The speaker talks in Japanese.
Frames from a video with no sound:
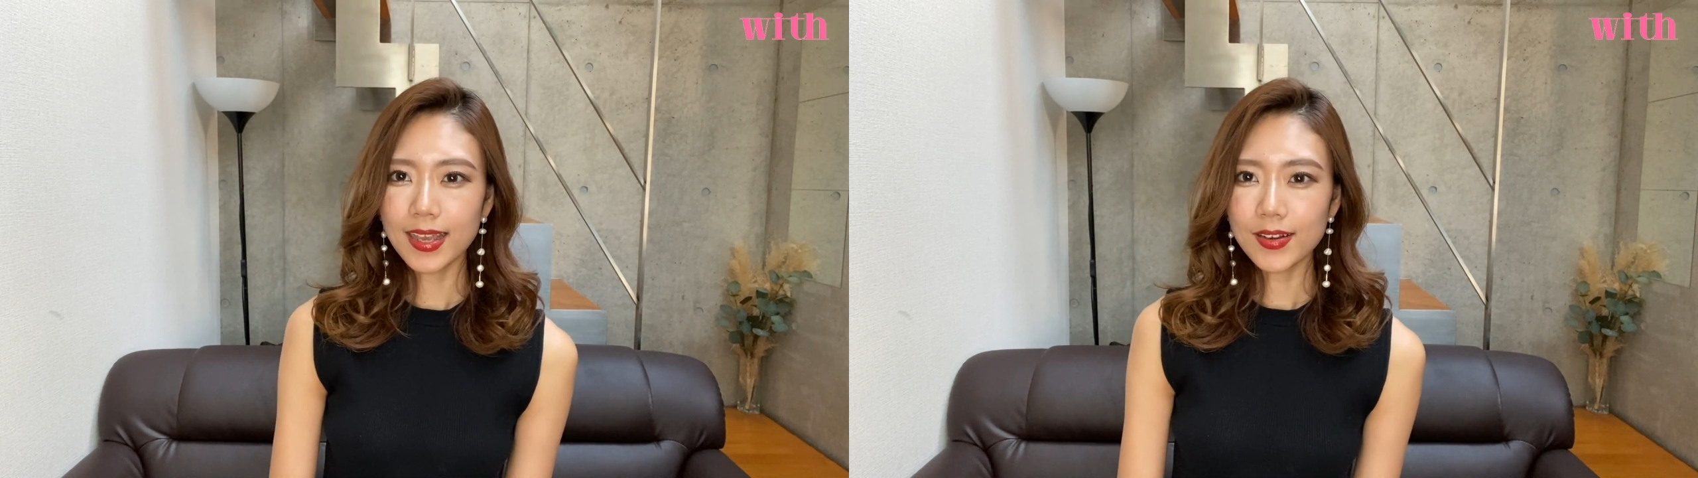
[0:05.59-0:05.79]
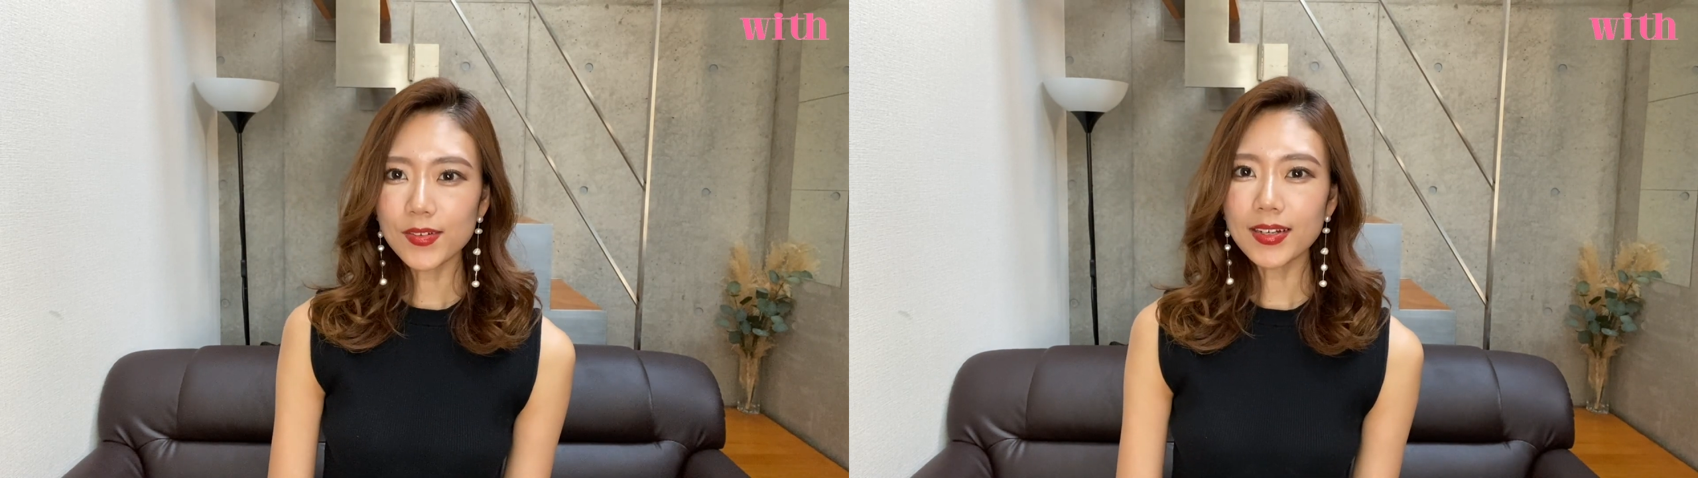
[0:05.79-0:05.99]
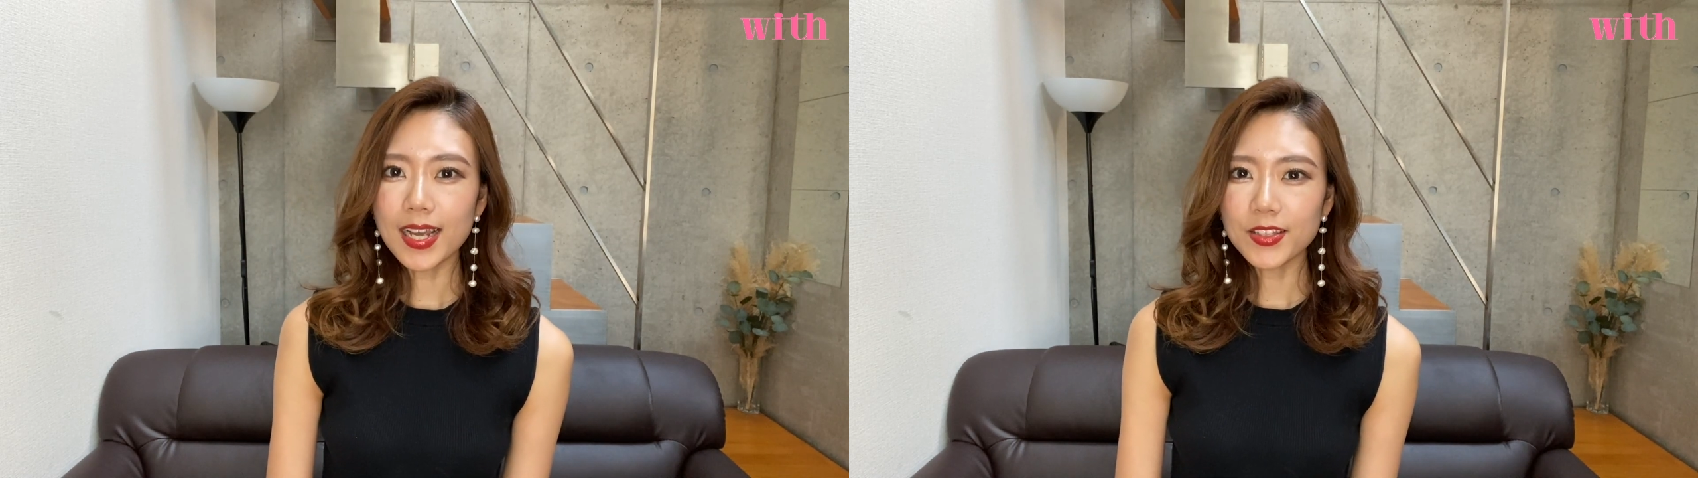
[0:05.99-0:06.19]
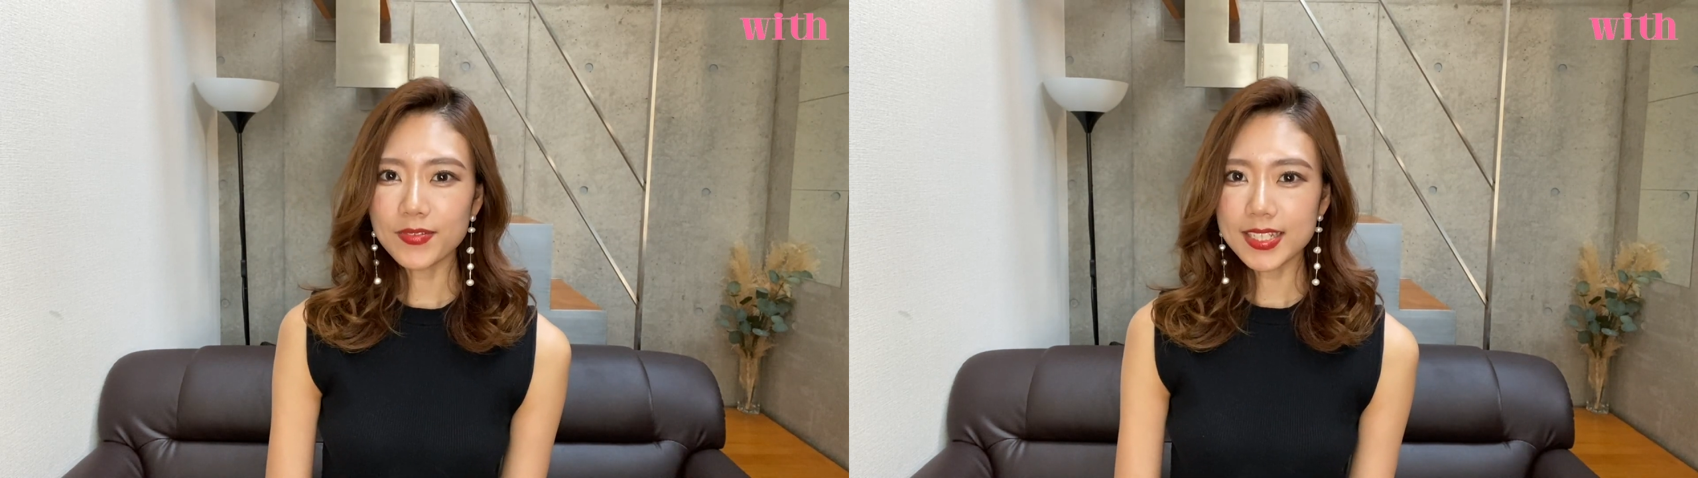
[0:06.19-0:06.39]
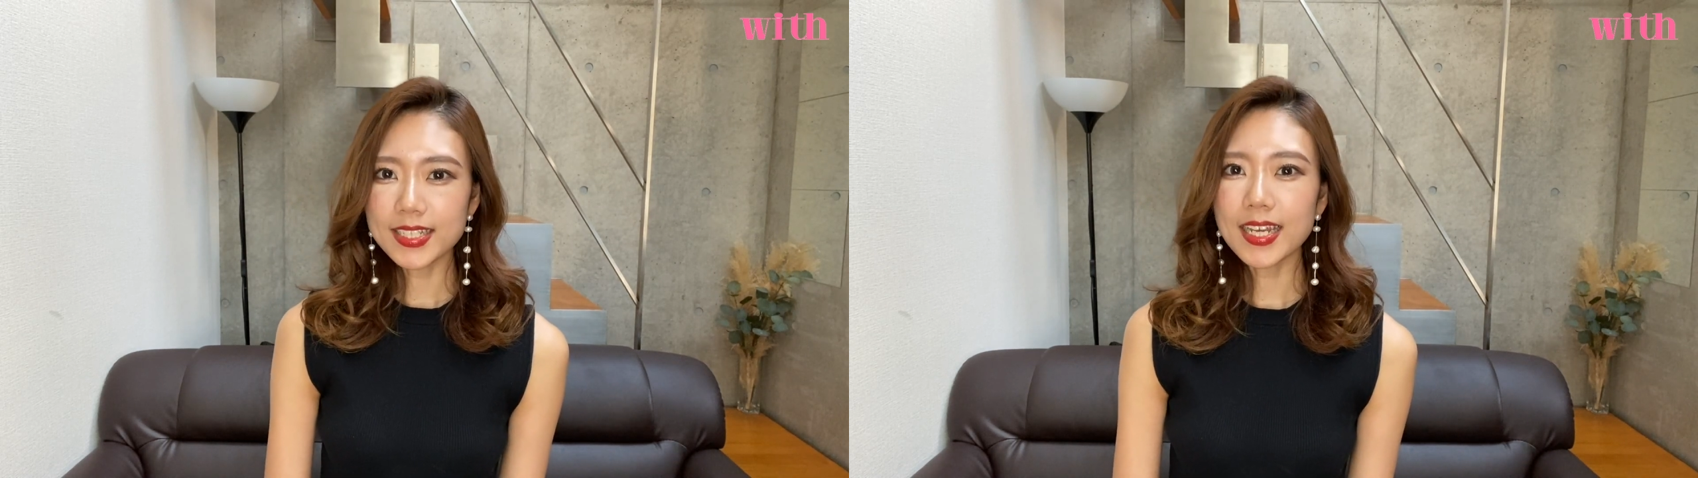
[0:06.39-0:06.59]
今回の
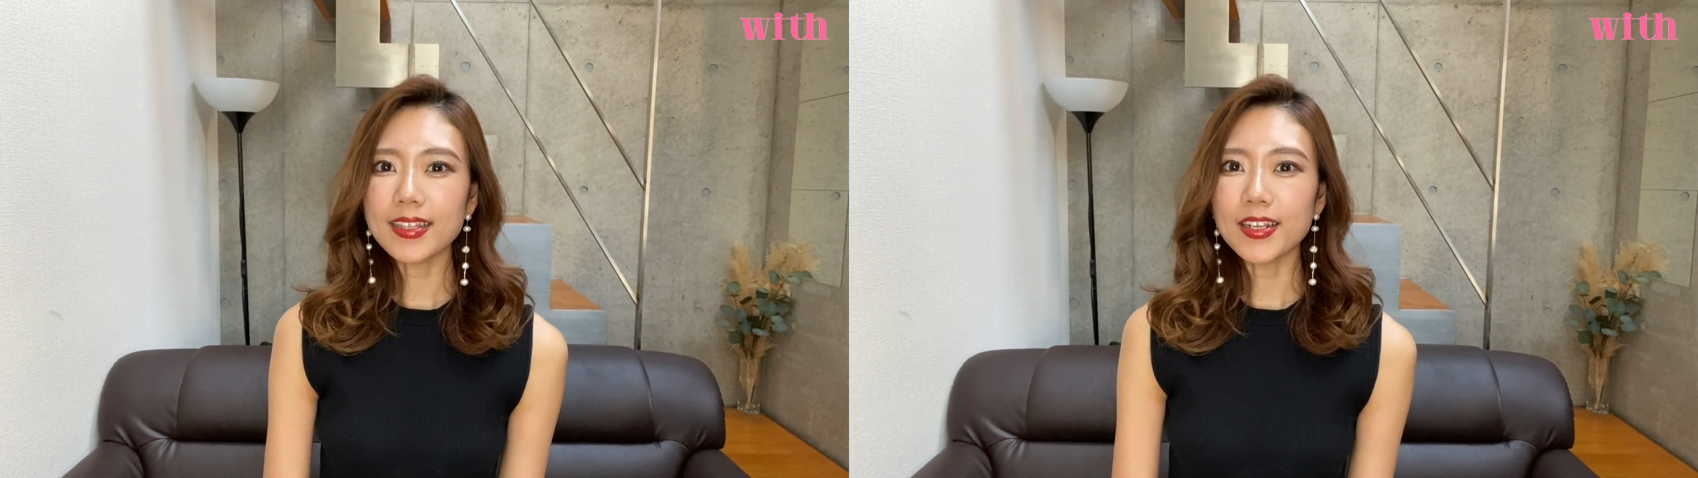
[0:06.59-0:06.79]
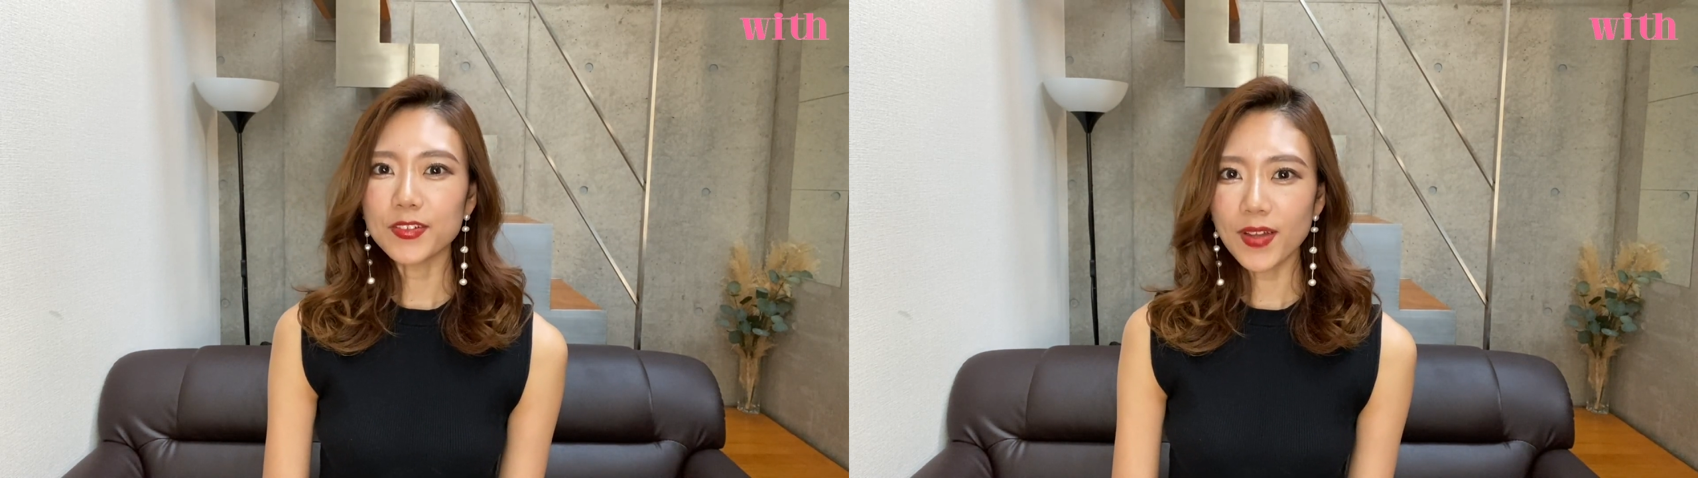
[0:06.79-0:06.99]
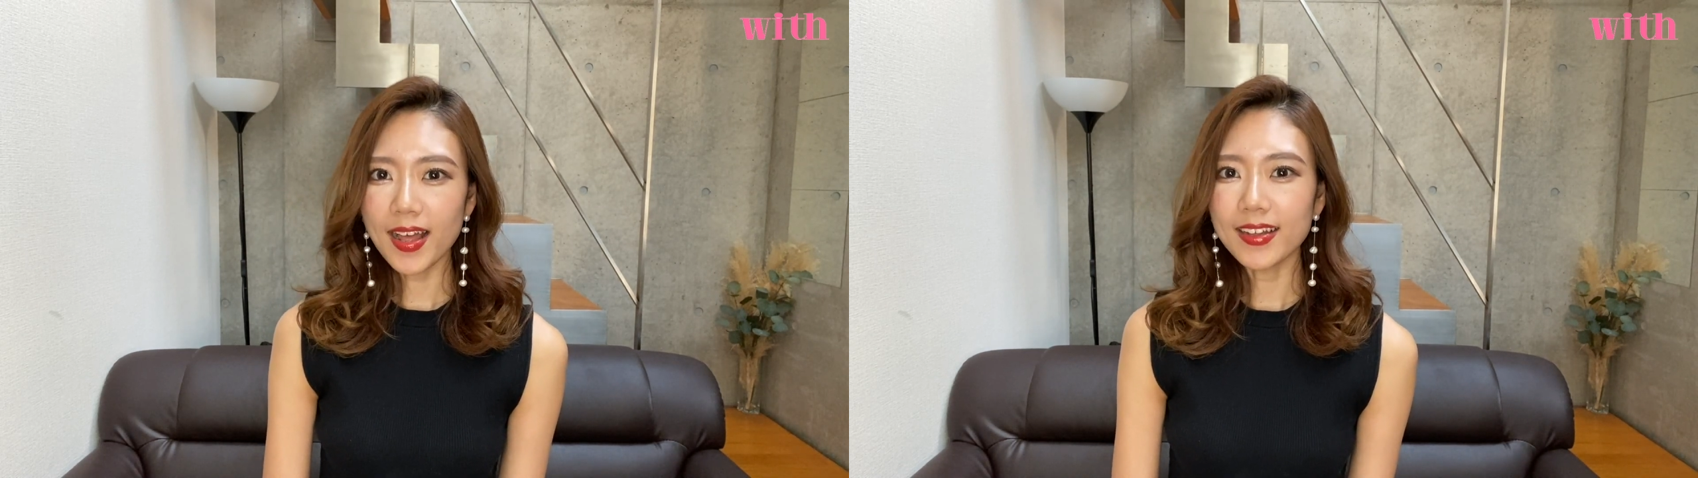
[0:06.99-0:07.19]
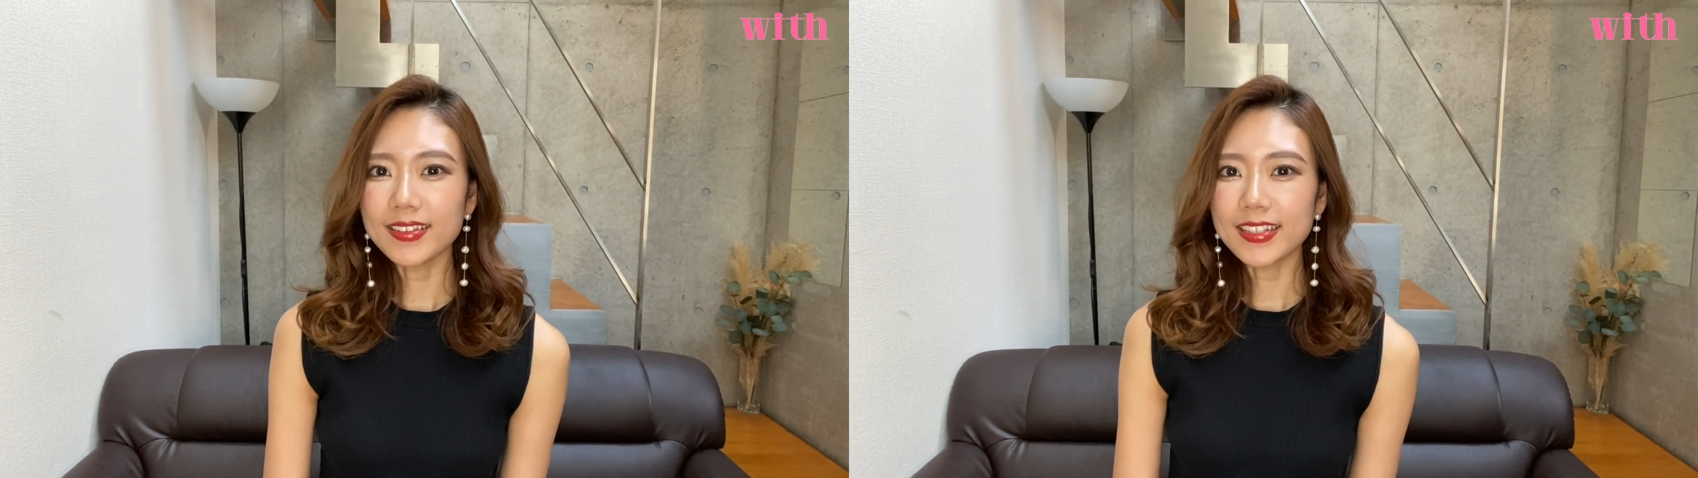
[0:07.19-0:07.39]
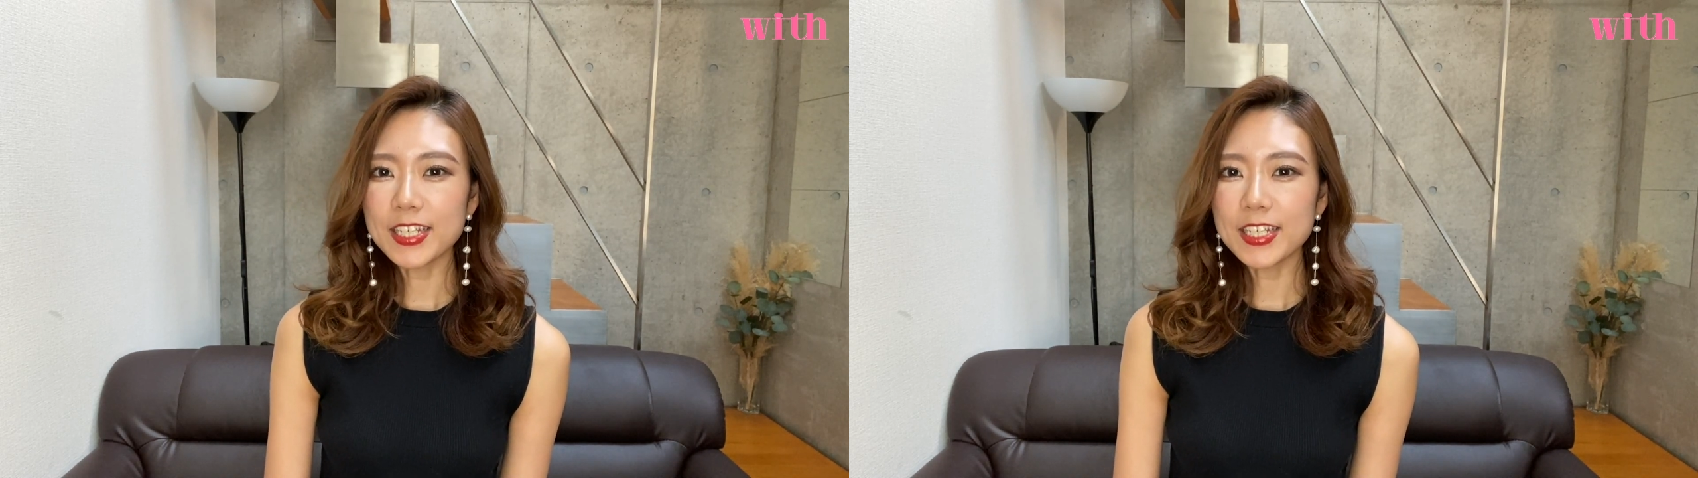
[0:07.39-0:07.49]
Wiz チャンネルは、